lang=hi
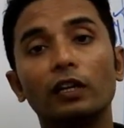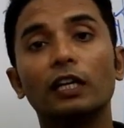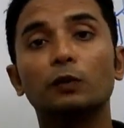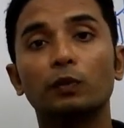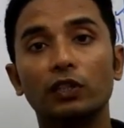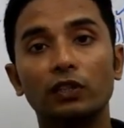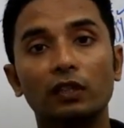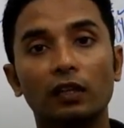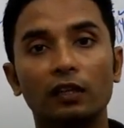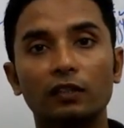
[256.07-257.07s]
और एक्सपिरेशन
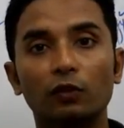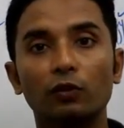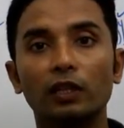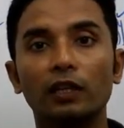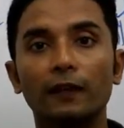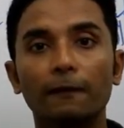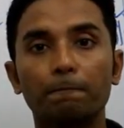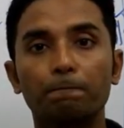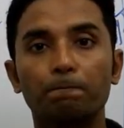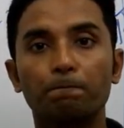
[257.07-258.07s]
करना ज़रूरी है
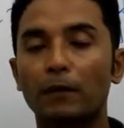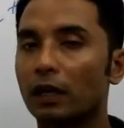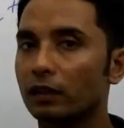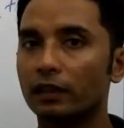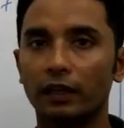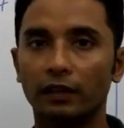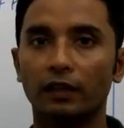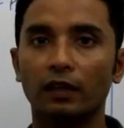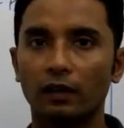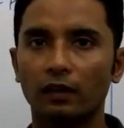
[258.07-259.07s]
नहीं
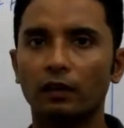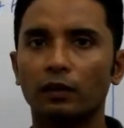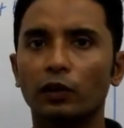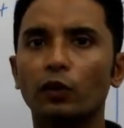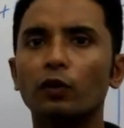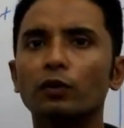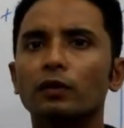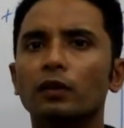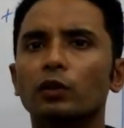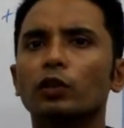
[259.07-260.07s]

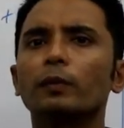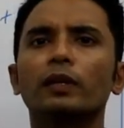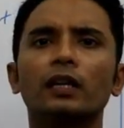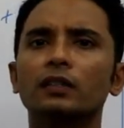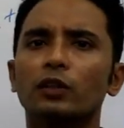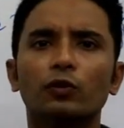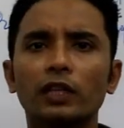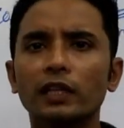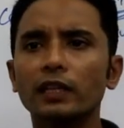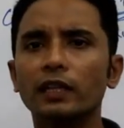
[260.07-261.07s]
क्यों क्योंकि बेटा
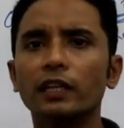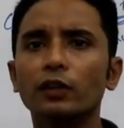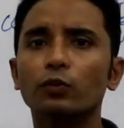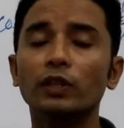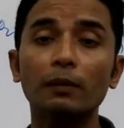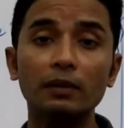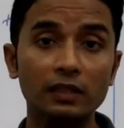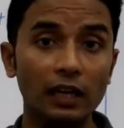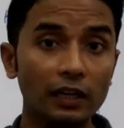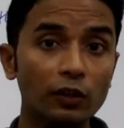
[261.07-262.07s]
ज़रूरी नहीं है कि दुनिया में
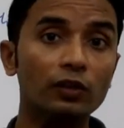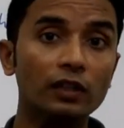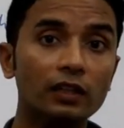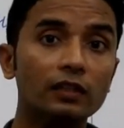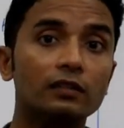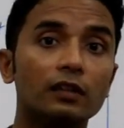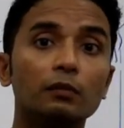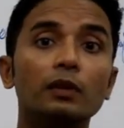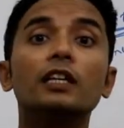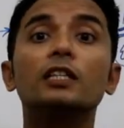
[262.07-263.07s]
सारे
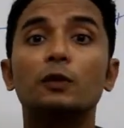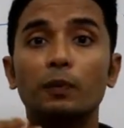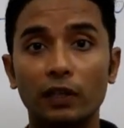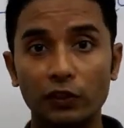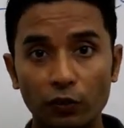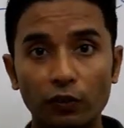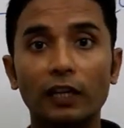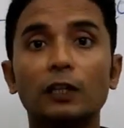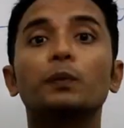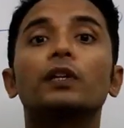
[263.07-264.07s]
ऑर्गेनिज्म इंस्पिरेशन और
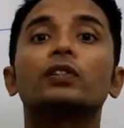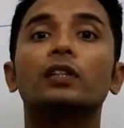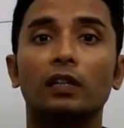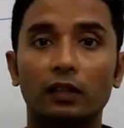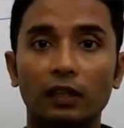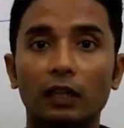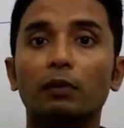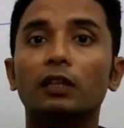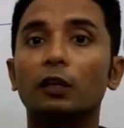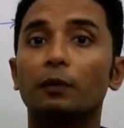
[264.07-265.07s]
एक्सपिरेशन करते हैं
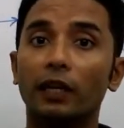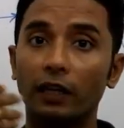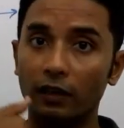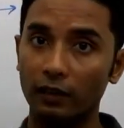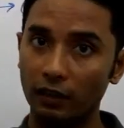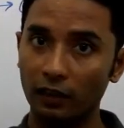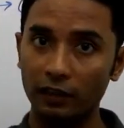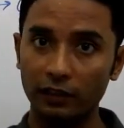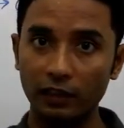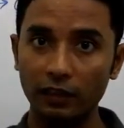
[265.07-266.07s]
मतलब एयर अंदर
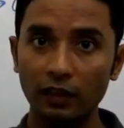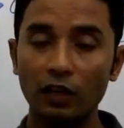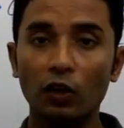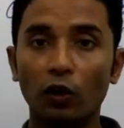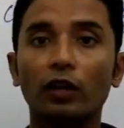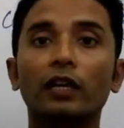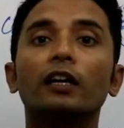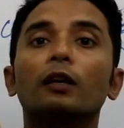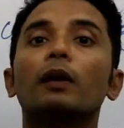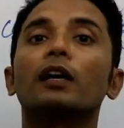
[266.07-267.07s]
लेते हैं और
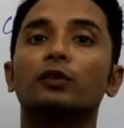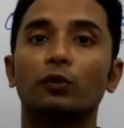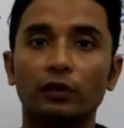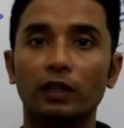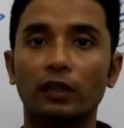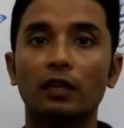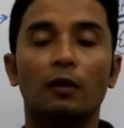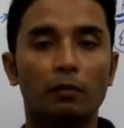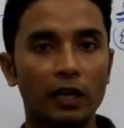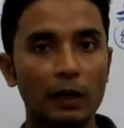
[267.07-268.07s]
एयर बाहर छोड़ते हैं
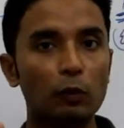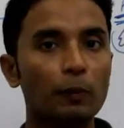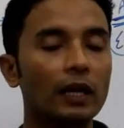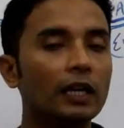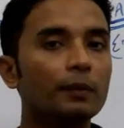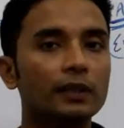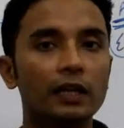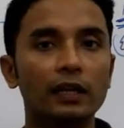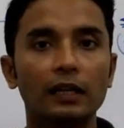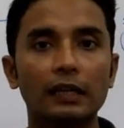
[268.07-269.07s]
मैंने आपको पहले ही
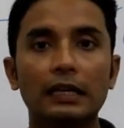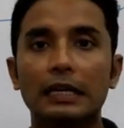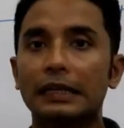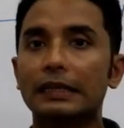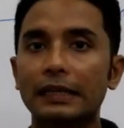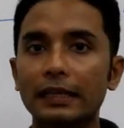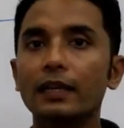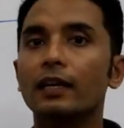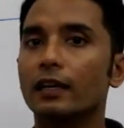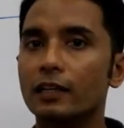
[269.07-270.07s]
बताया है कि
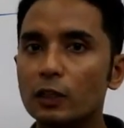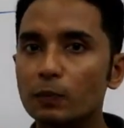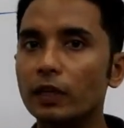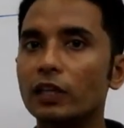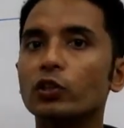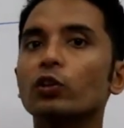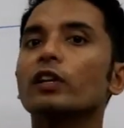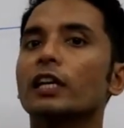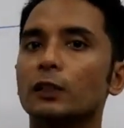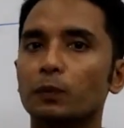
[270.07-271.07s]
इंस्पिरेशन
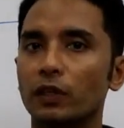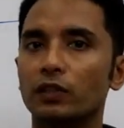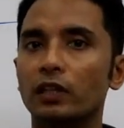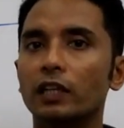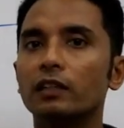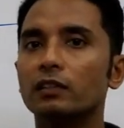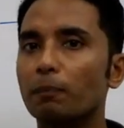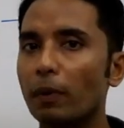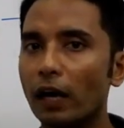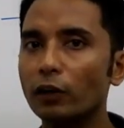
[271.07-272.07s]
और एक्सपिरेशन इट इज़ अ
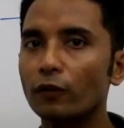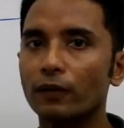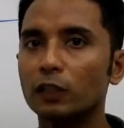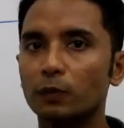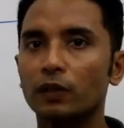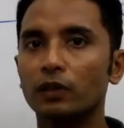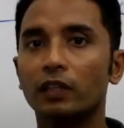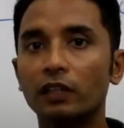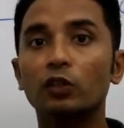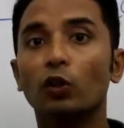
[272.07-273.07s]
पार्ट ऑफ रेस्पिरेशन
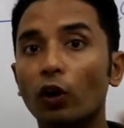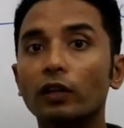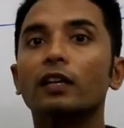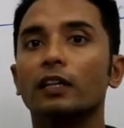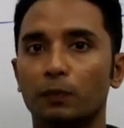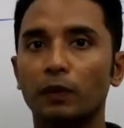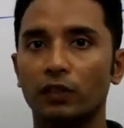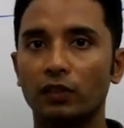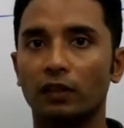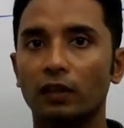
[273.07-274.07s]
इट इज़ नॉट अ
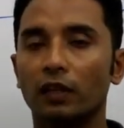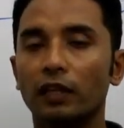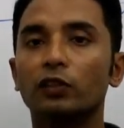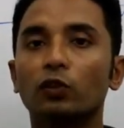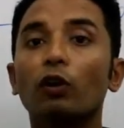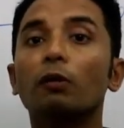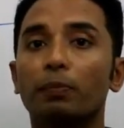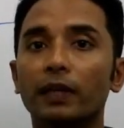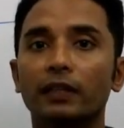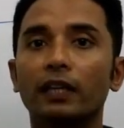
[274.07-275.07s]
रेस्पिरेशन इट्स कॉल्ड
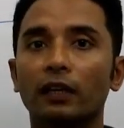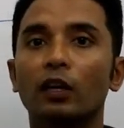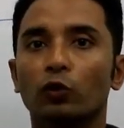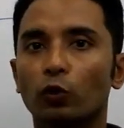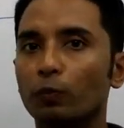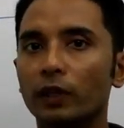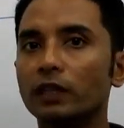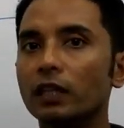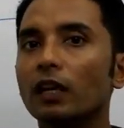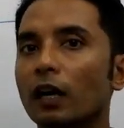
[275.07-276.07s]
ब्रीथिंग तो
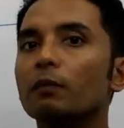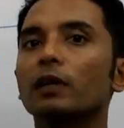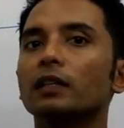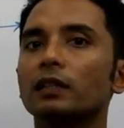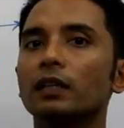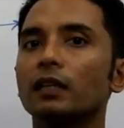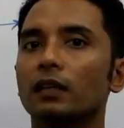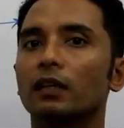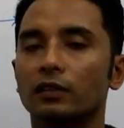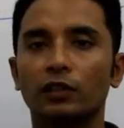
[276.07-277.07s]
ब्रीथिंग हम करते हैं
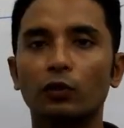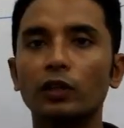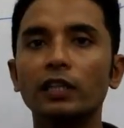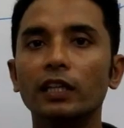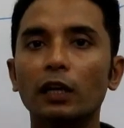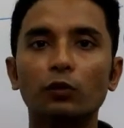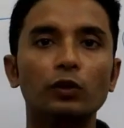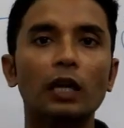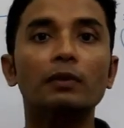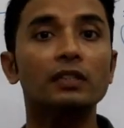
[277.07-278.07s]
ज़रूरी नहीं है कि
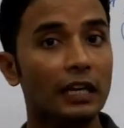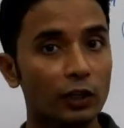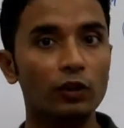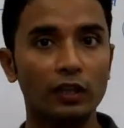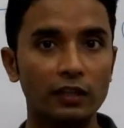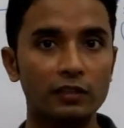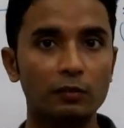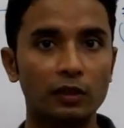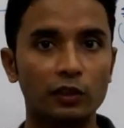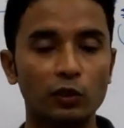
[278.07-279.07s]
दुनिया में सारे
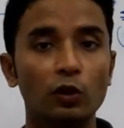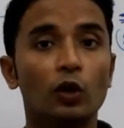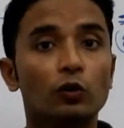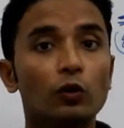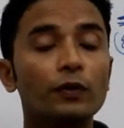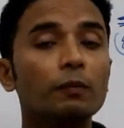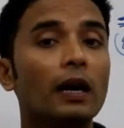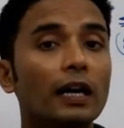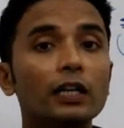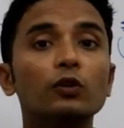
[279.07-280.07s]
ऑर्गेनिज्म करते हो तो फिर
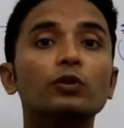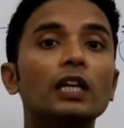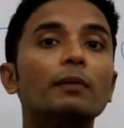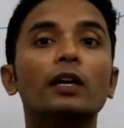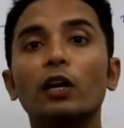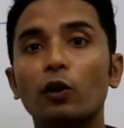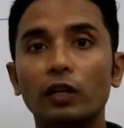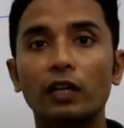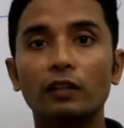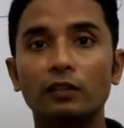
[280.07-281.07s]
बाकी दुनिया में के
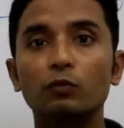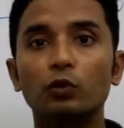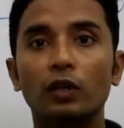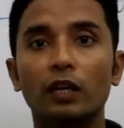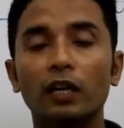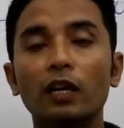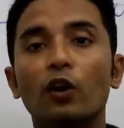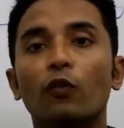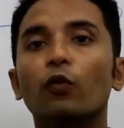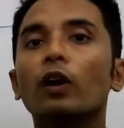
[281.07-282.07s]
ऑर्गेनिज्म जो
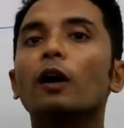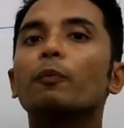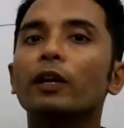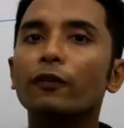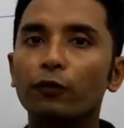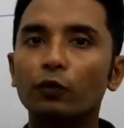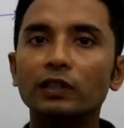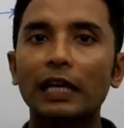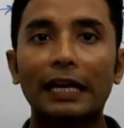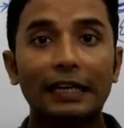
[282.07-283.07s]
हैं वो अपने फूड
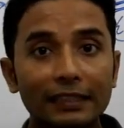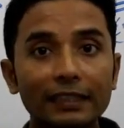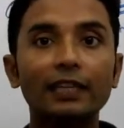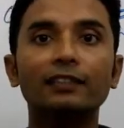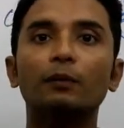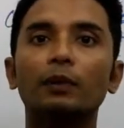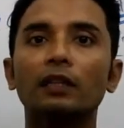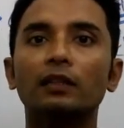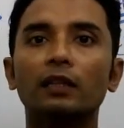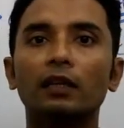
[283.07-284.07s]
से एनर्जी कैसे
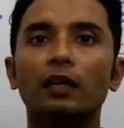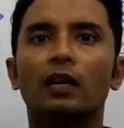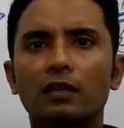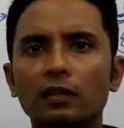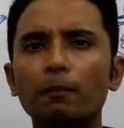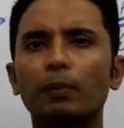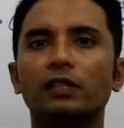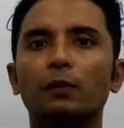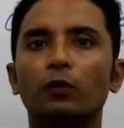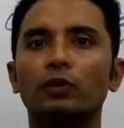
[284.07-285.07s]
बनाते हैं सिंपल
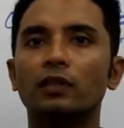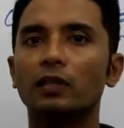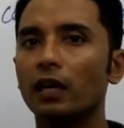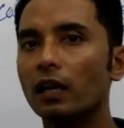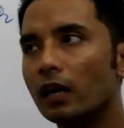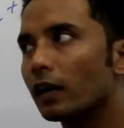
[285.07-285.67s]
सा प्रोसेस है